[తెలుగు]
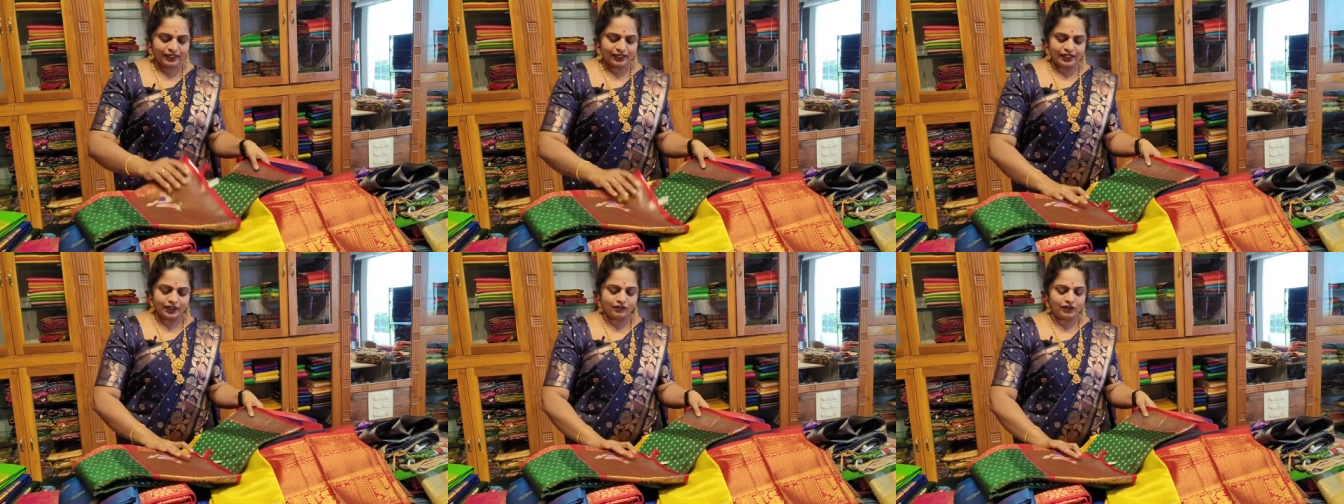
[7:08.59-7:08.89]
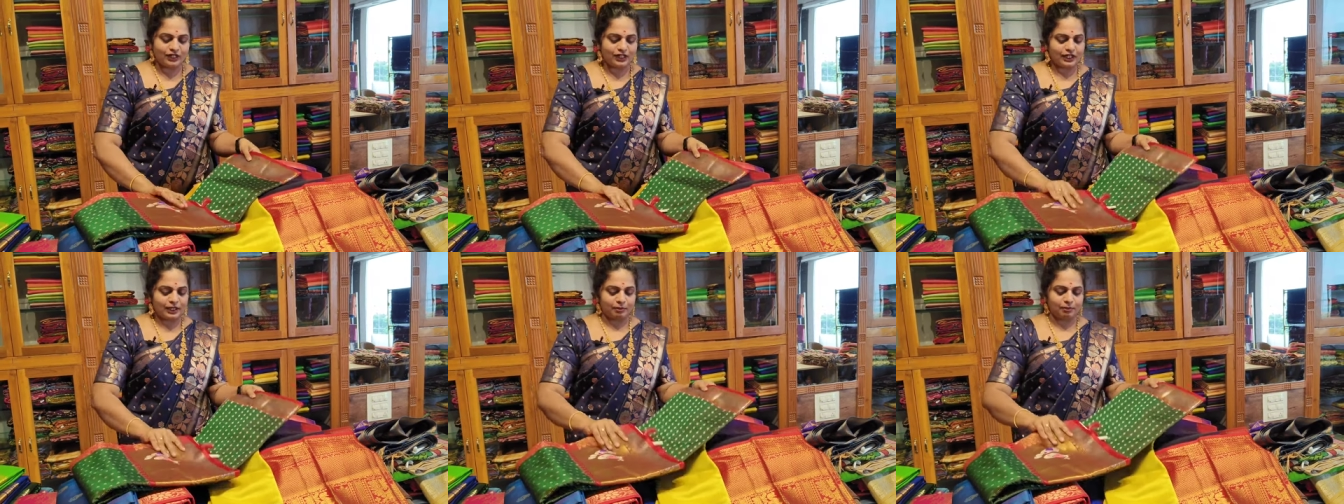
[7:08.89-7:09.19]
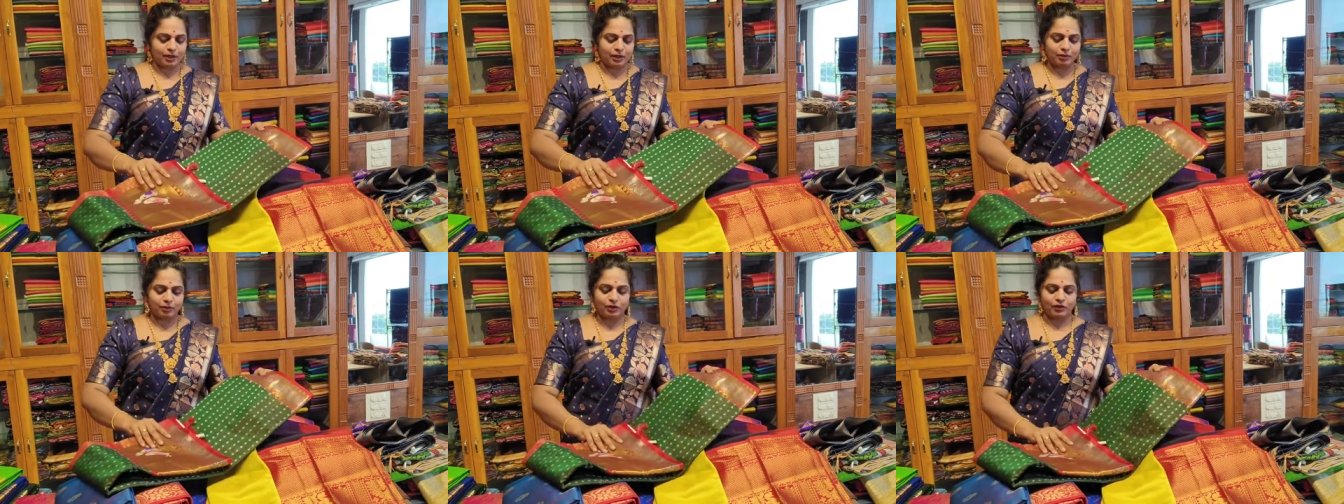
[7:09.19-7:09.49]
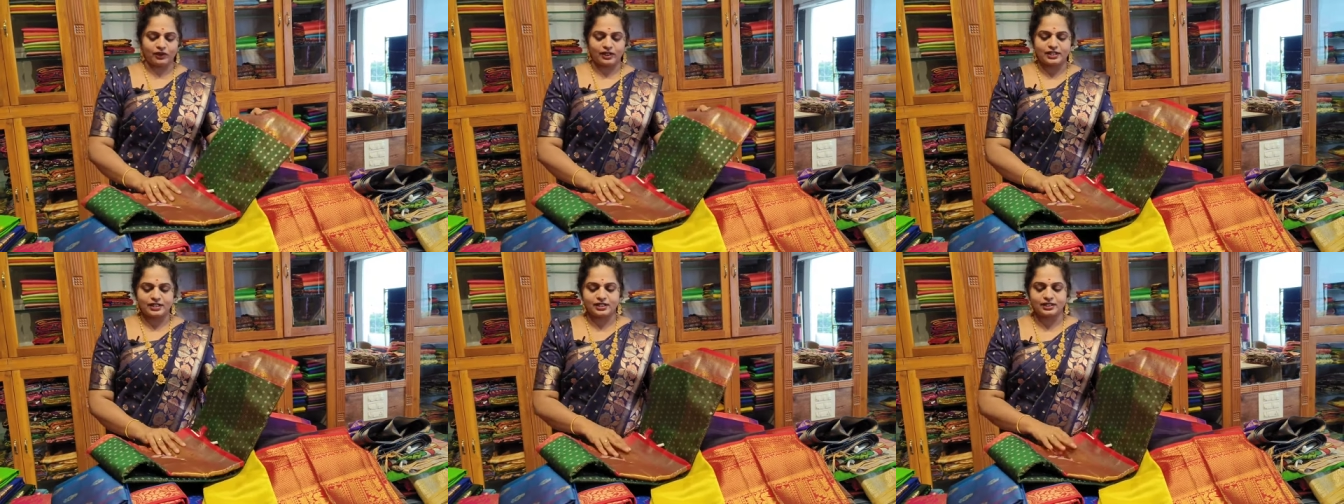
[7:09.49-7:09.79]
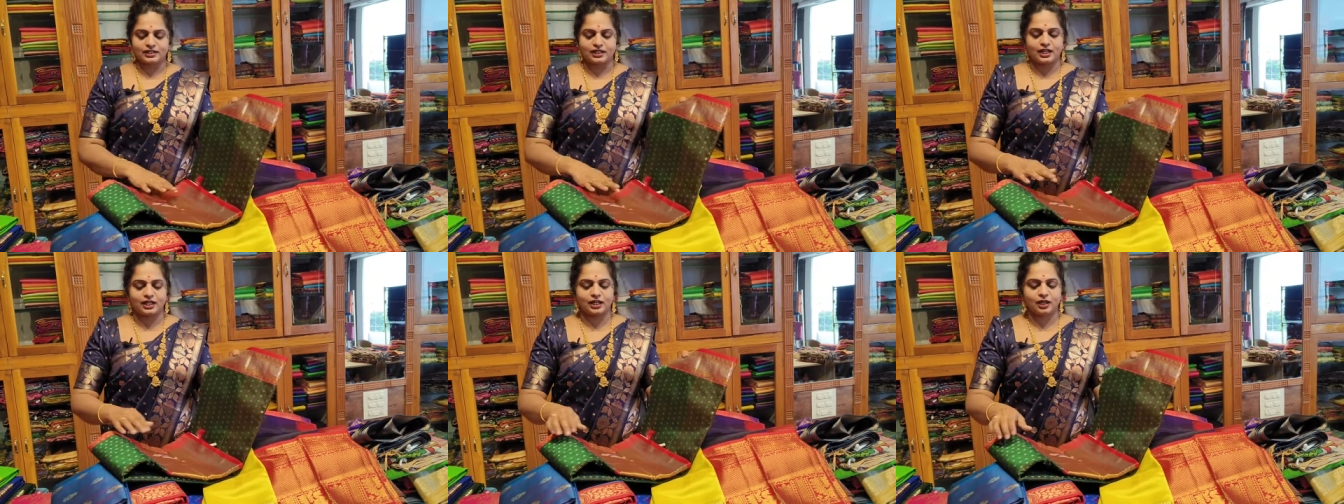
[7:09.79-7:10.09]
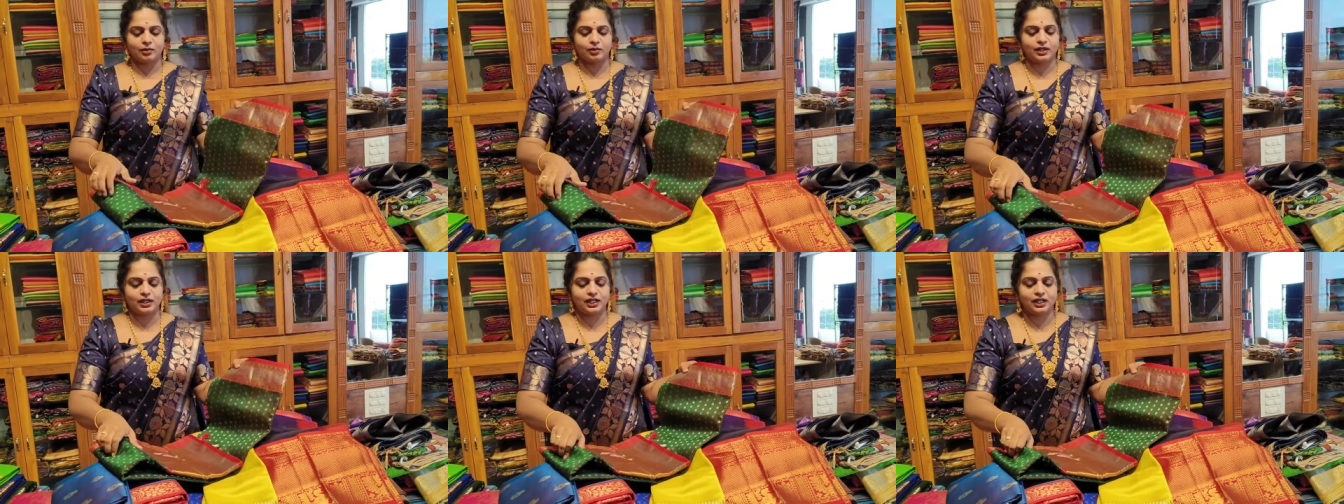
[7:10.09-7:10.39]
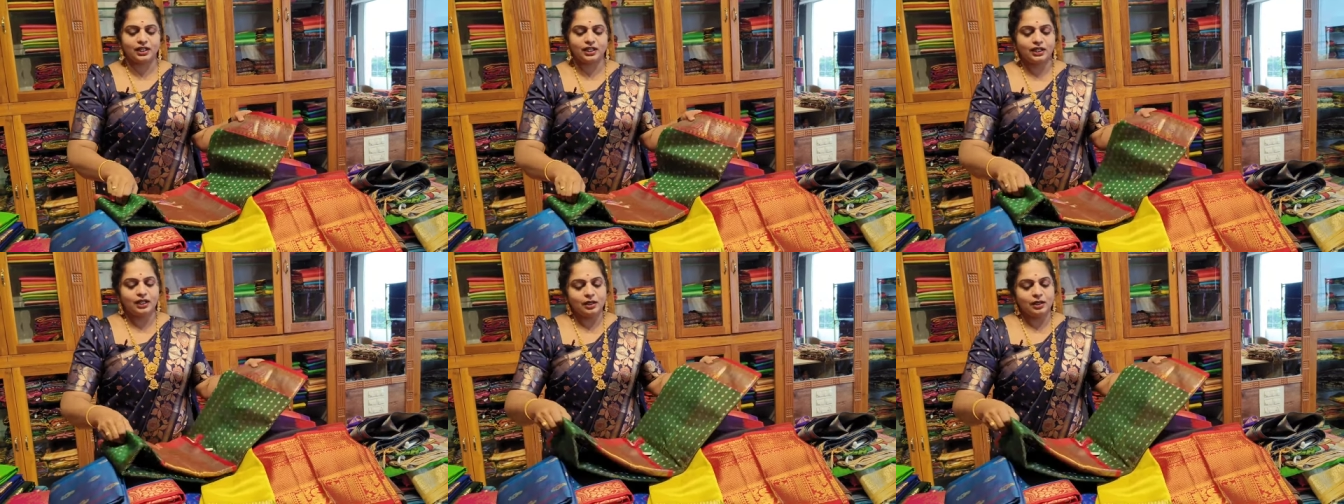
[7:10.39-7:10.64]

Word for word: నేను వీళ్ళ నెంబర్ ప్రొవైడ్ చేస్తాను కాబట్టి